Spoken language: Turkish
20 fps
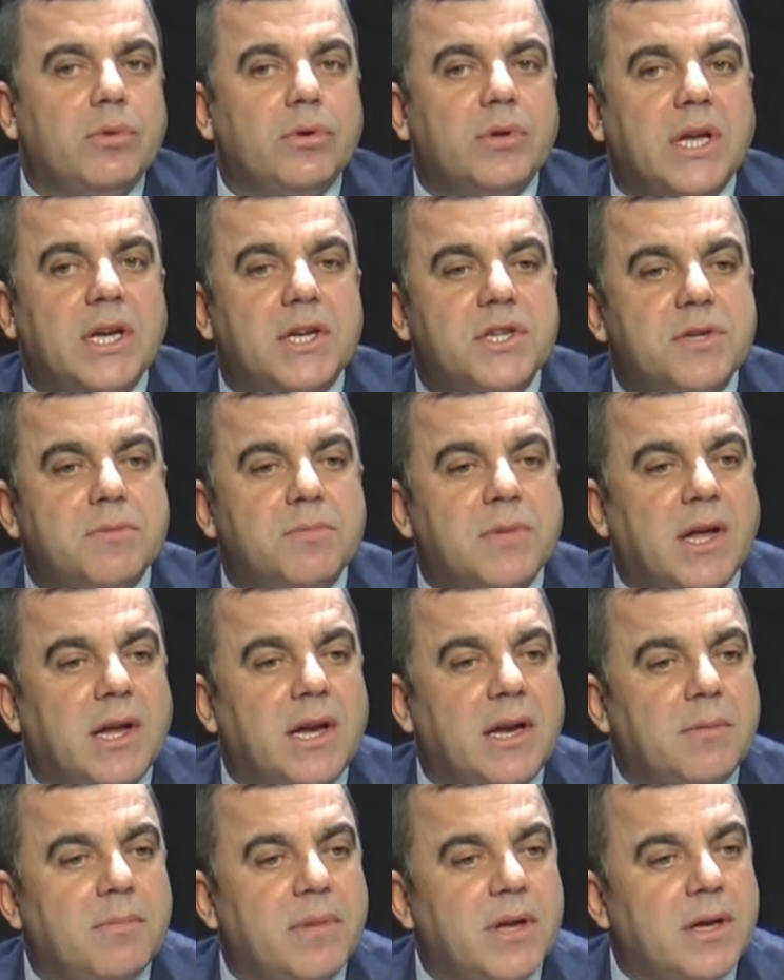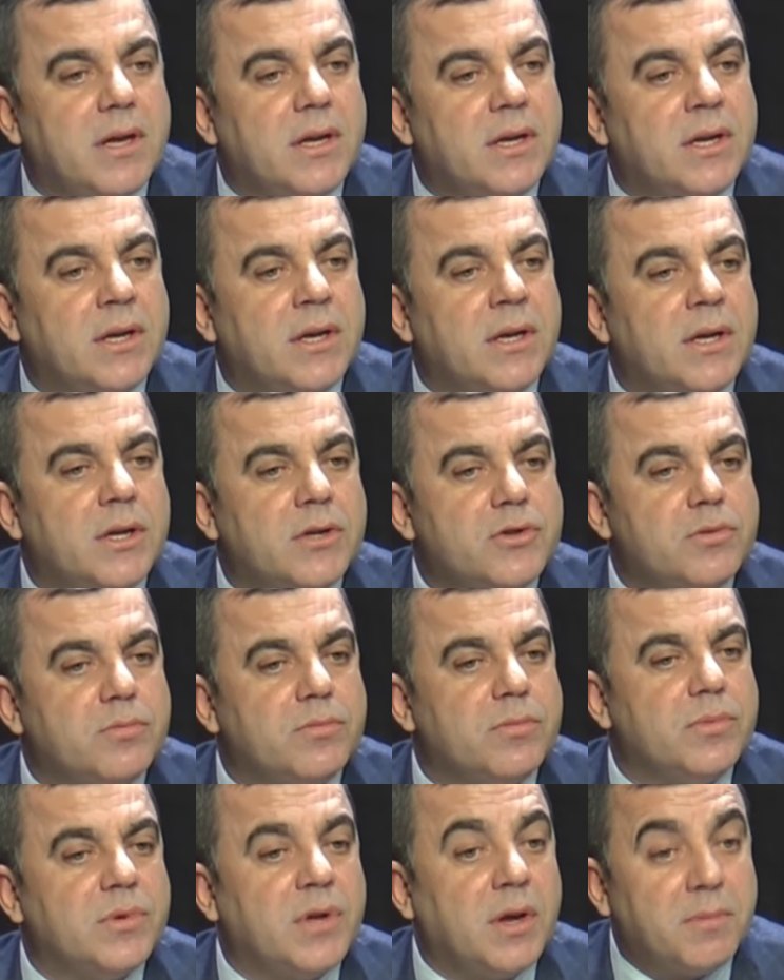Bu değişim talebi e,
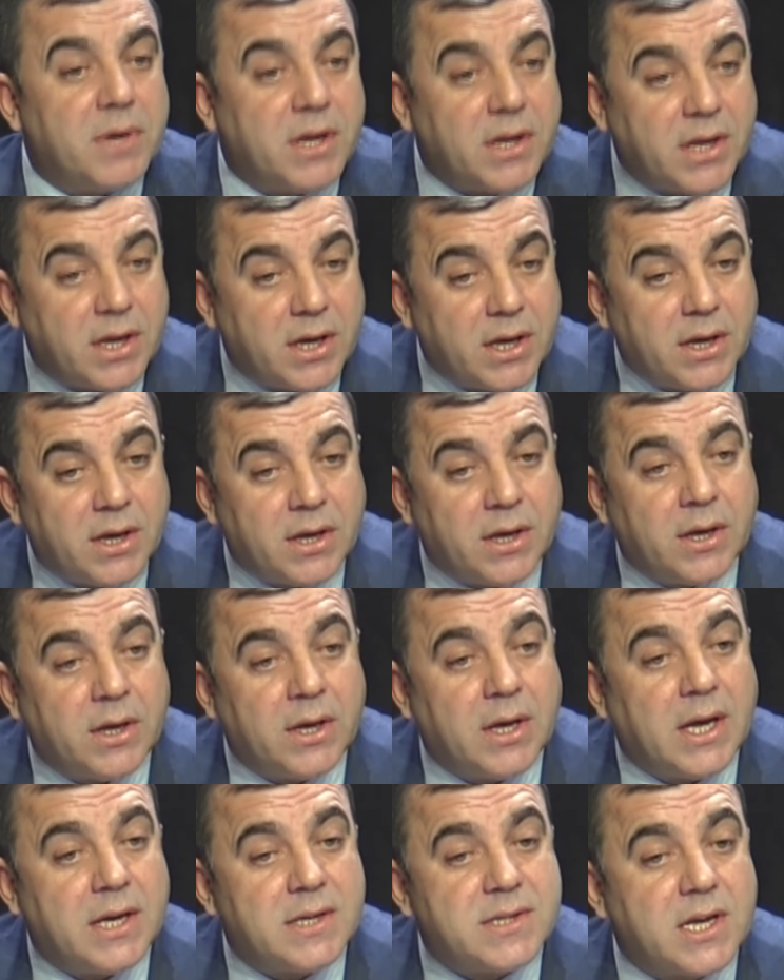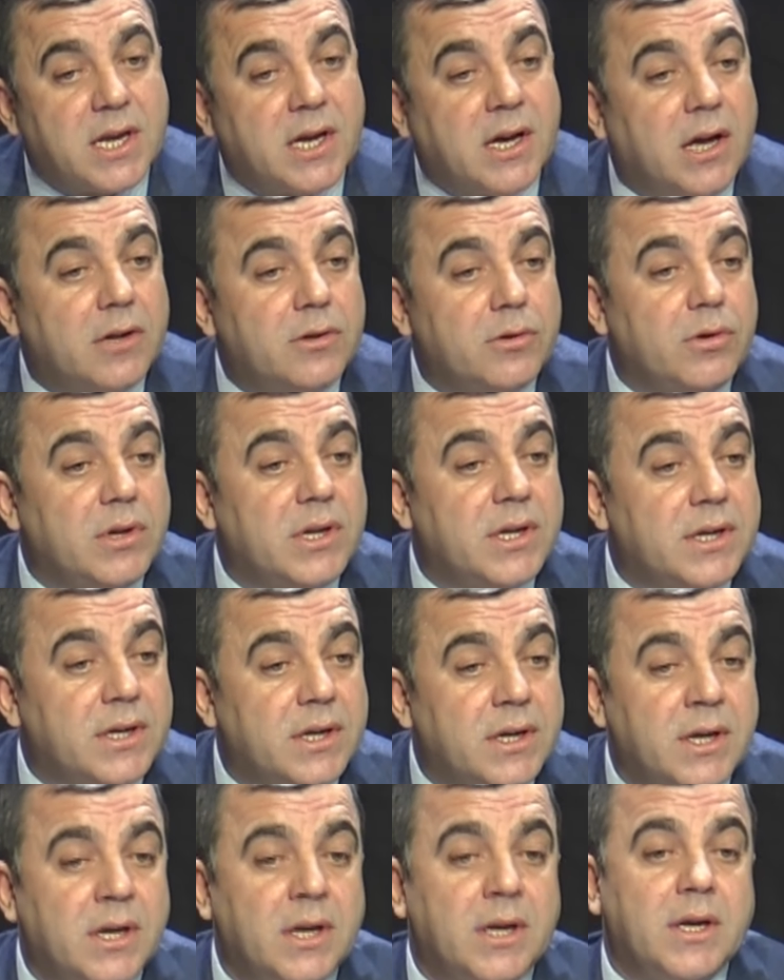cum, tabii ki e, eski
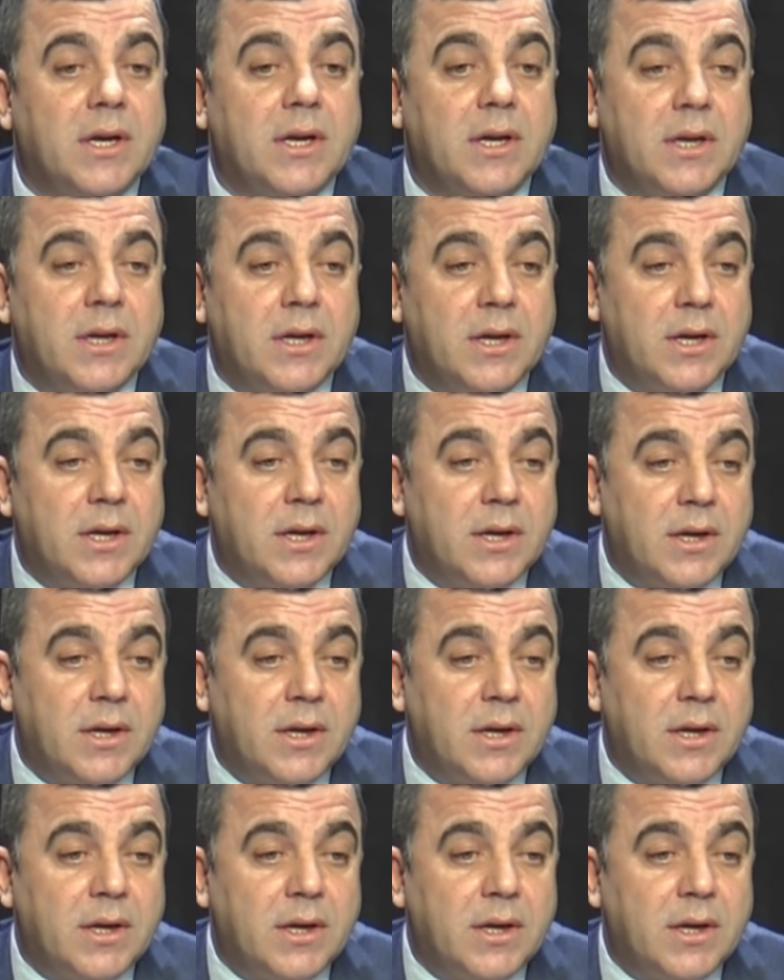kadroları e,